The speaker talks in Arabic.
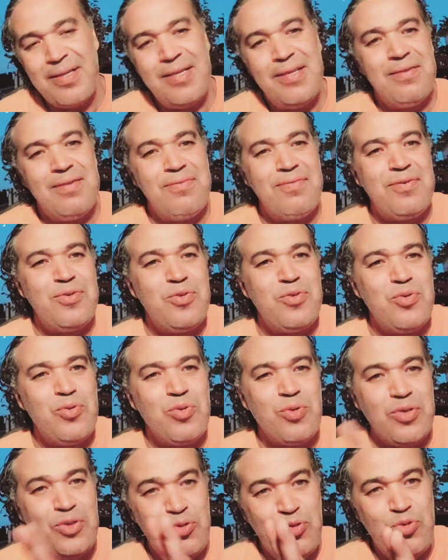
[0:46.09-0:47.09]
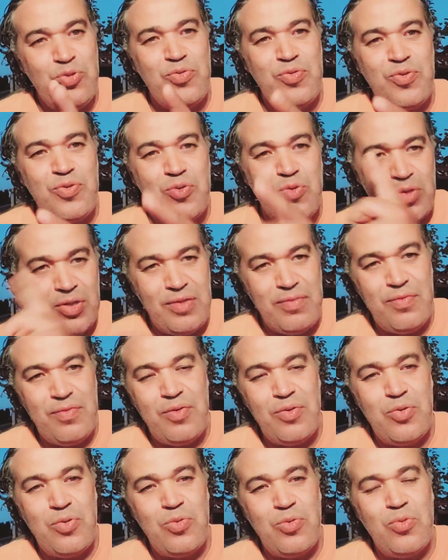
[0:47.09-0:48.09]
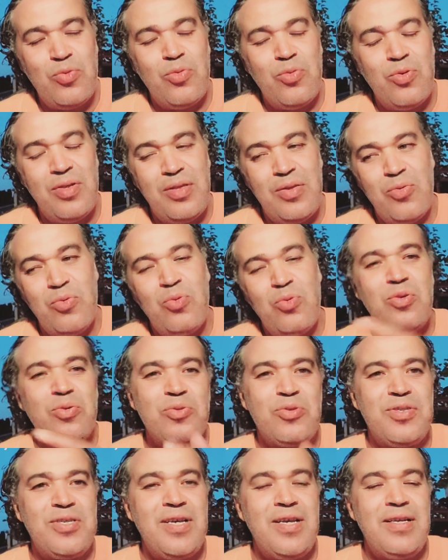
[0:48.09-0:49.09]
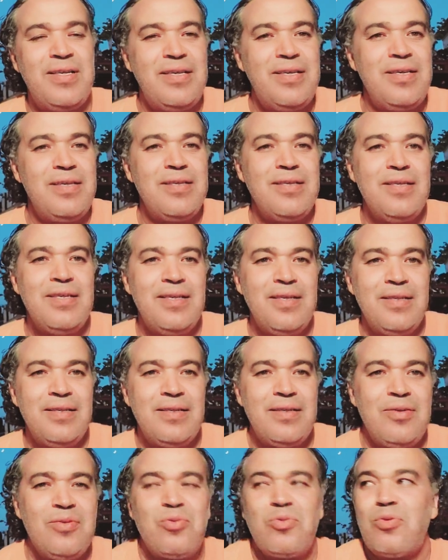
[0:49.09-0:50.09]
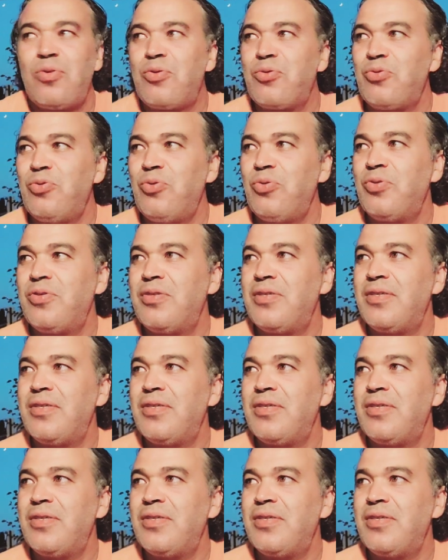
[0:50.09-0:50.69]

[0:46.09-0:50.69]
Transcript: كاين الفيديو كاين جوج فيديوهات الفيديو الاول والثاني تقدروا ترجعوا